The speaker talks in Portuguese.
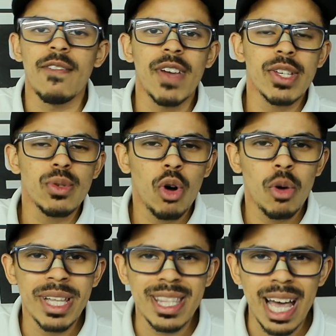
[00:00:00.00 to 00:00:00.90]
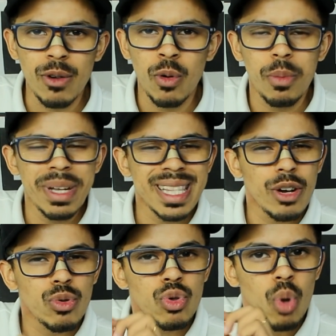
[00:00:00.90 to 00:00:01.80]
fez um comentário, um
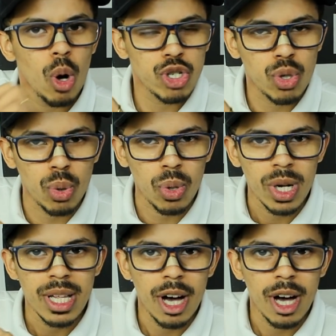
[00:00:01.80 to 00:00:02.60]
comentário tosco